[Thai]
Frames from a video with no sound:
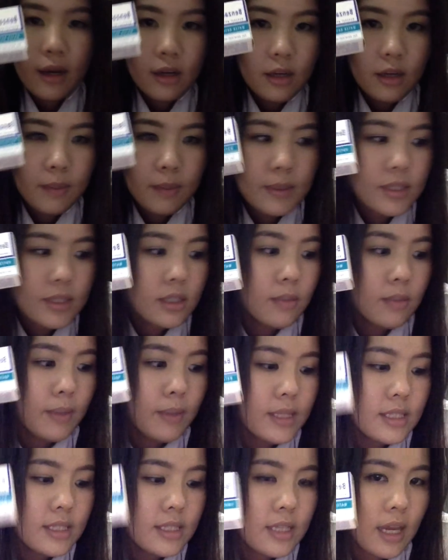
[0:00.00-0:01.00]
ก็เลยไปซื้อ
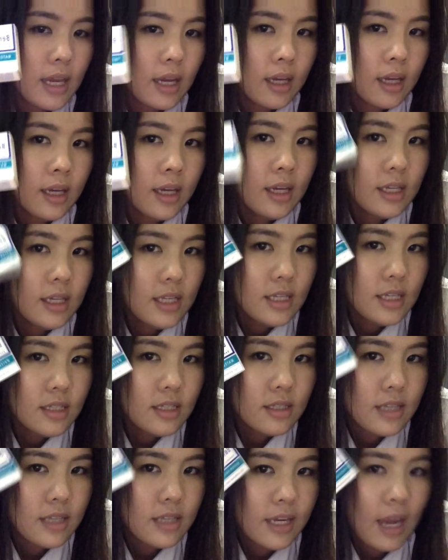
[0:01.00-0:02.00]
เป็นแสกที่
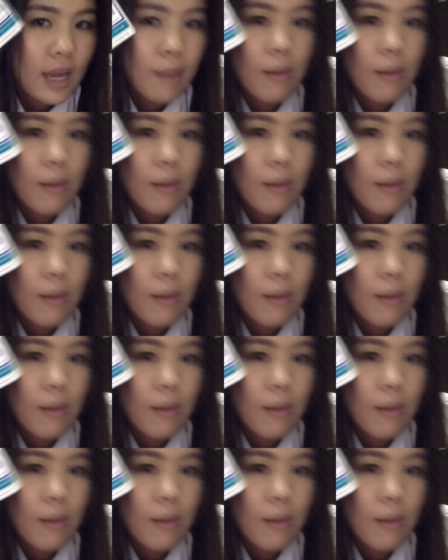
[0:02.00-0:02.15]
ซื้อไซส์ใหญ่